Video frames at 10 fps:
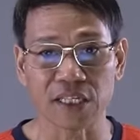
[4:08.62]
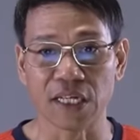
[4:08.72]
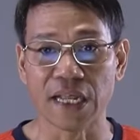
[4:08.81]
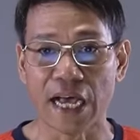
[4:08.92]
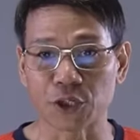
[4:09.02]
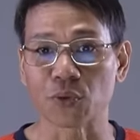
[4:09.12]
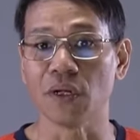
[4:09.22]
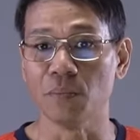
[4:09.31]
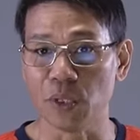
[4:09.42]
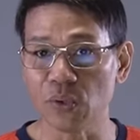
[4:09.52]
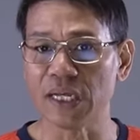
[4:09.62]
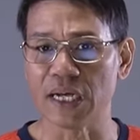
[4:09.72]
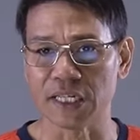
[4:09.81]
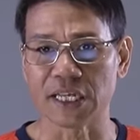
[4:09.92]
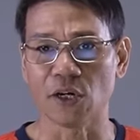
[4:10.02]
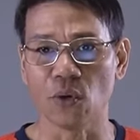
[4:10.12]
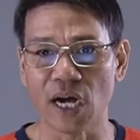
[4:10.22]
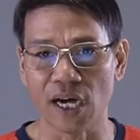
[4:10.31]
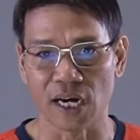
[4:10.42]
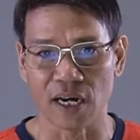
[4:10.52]
sa natural beauty ng isang
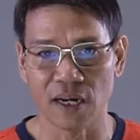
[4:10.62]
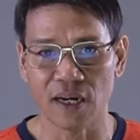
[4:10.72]
lugar.